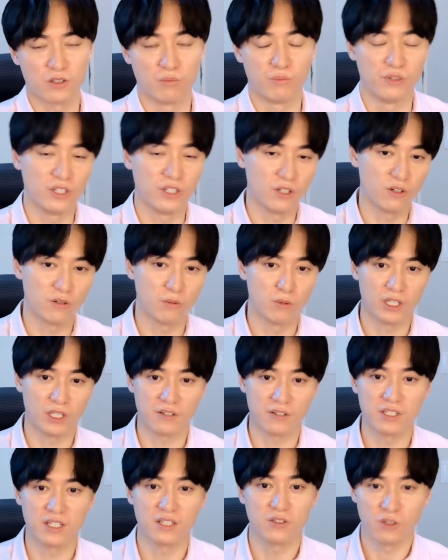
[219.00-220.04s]
と Vlog もた
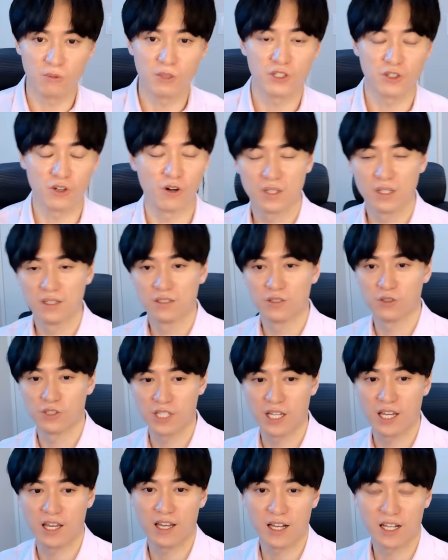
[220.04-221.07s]
くさん撮りましょう。そし
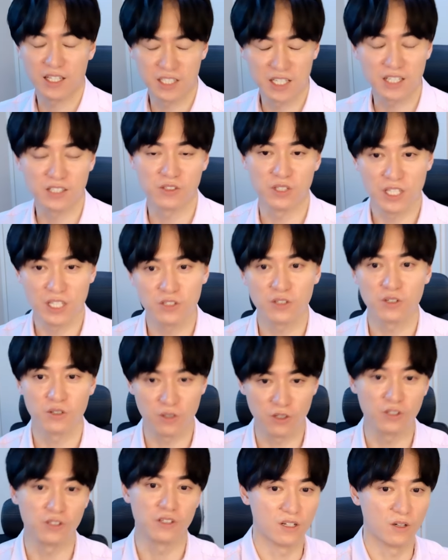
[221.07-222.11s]
て、8月
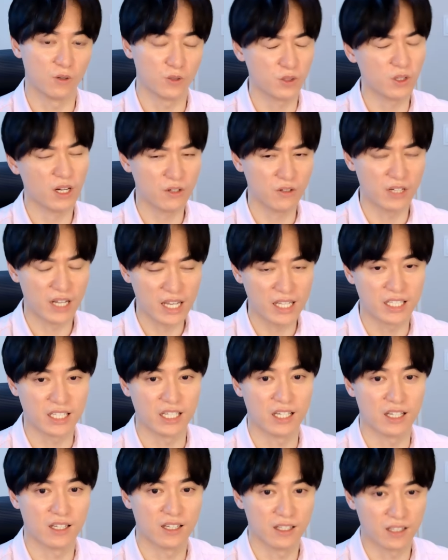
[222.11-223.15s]
29、おそらく0
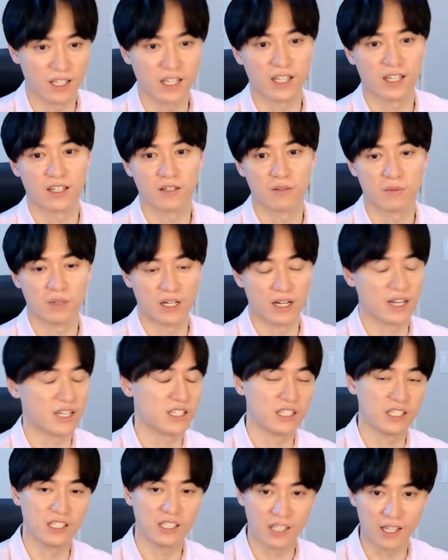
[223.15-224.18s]
時、ね、配
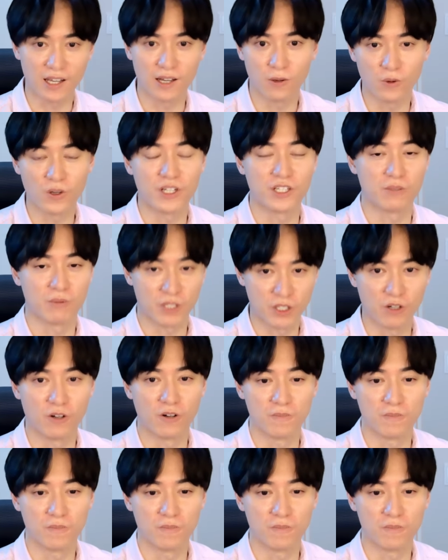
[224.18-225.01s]
信にてお会いしましょ